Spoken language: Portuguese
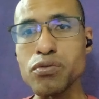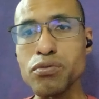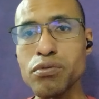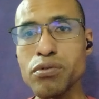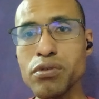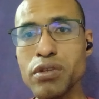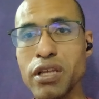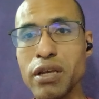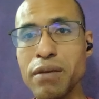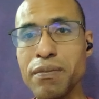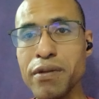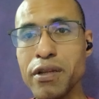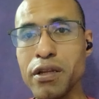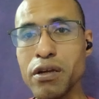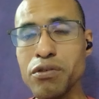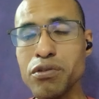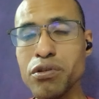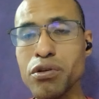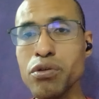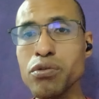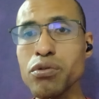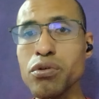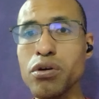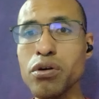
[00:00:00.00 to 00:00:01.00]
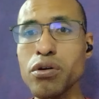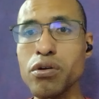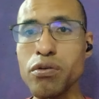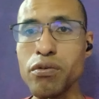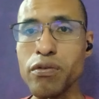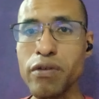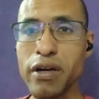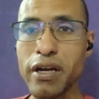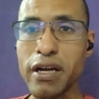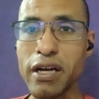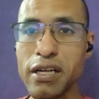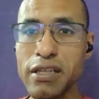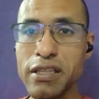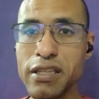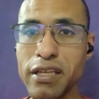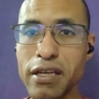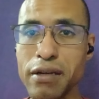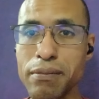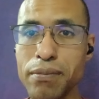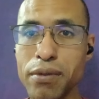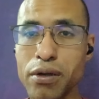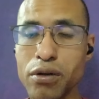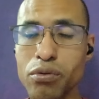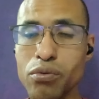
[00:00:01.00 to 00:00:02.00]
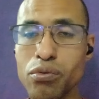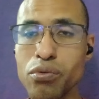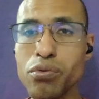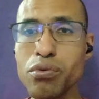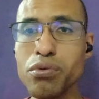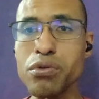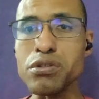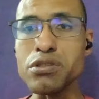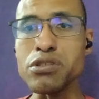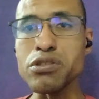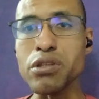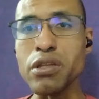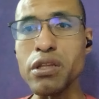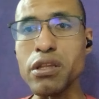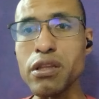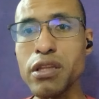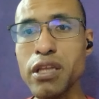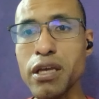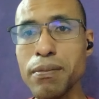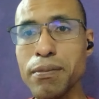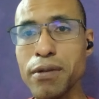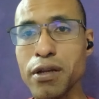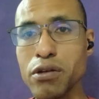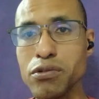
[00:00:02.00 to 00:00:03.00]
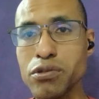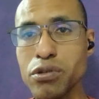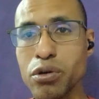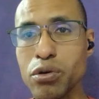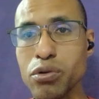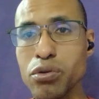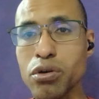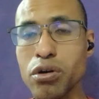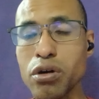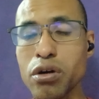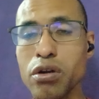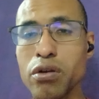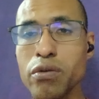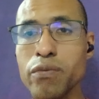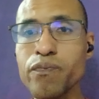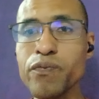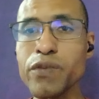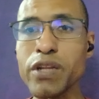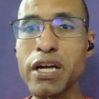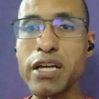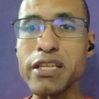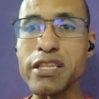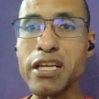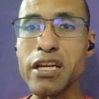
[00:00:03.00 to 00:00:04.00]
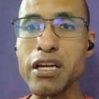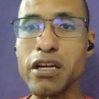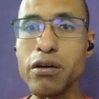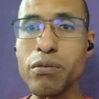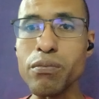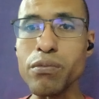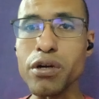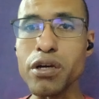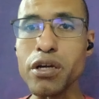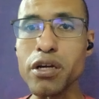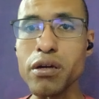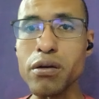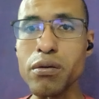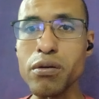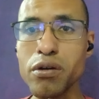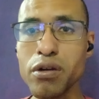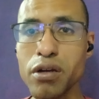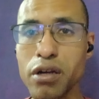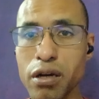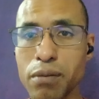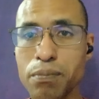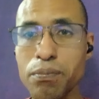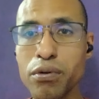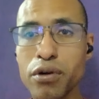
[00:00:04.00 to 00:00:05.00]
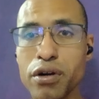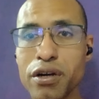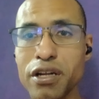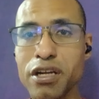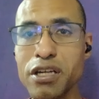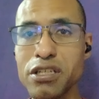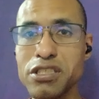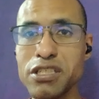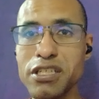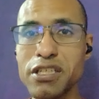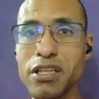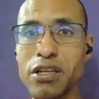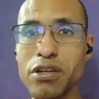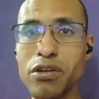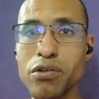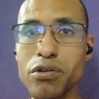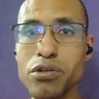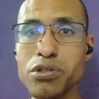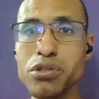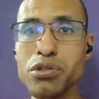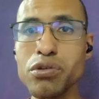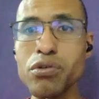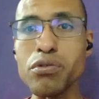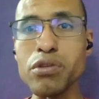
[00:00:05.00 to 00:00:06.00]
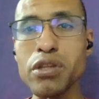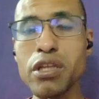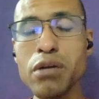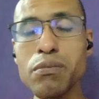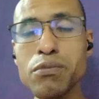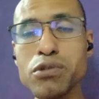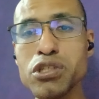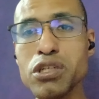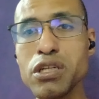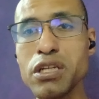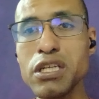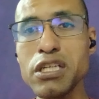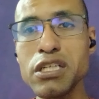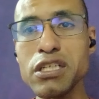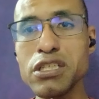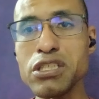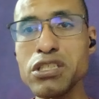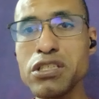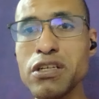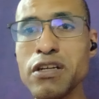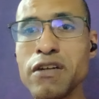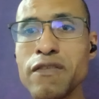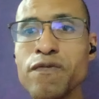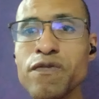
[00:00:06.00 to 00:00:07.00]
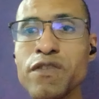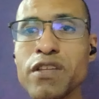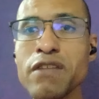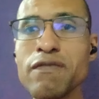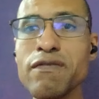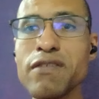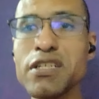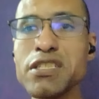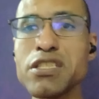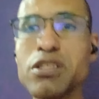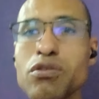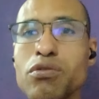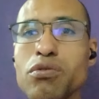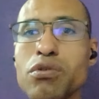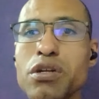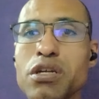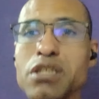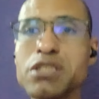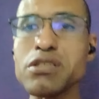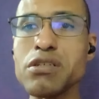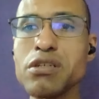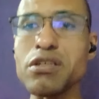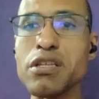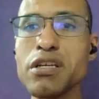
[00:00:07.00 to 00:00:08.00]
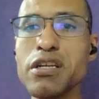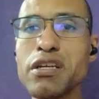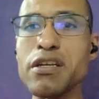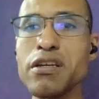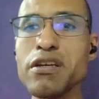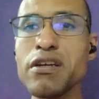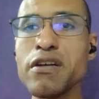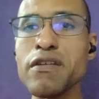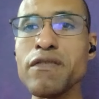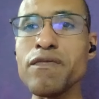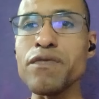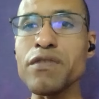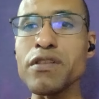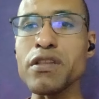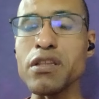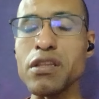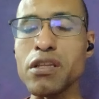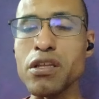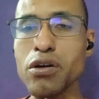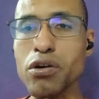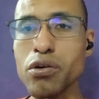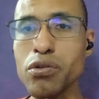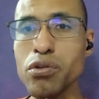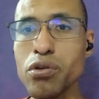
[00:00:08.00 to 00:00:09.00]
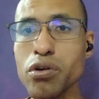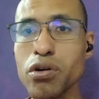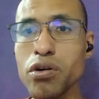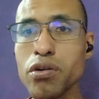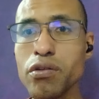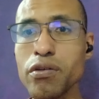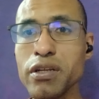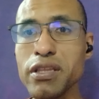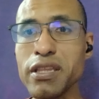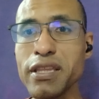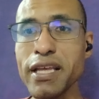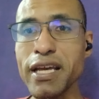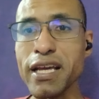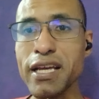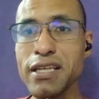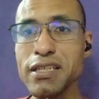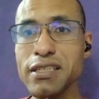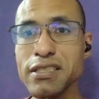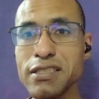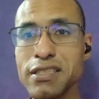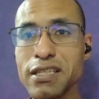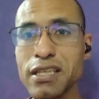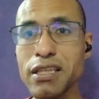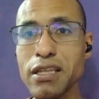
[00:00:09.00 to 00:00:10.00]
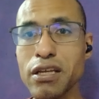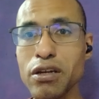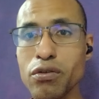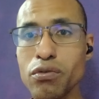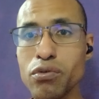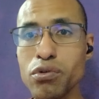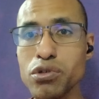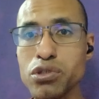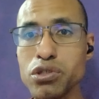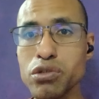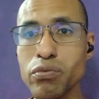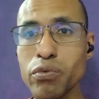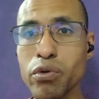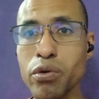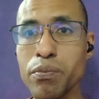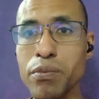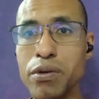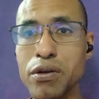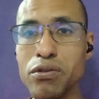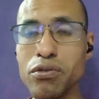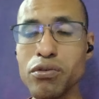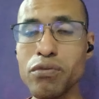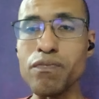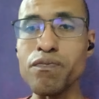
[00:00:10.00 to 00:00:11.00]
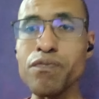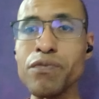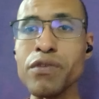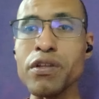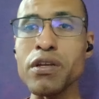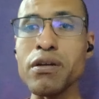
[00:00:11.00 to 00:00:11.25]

do Terminal Deodoro até Bangu e de Terminal Deodoro até Campo, Campo Grande. Ainda então, nós não temos linhas fazendo conexão entre Deodoro até Santa Cruz no momento.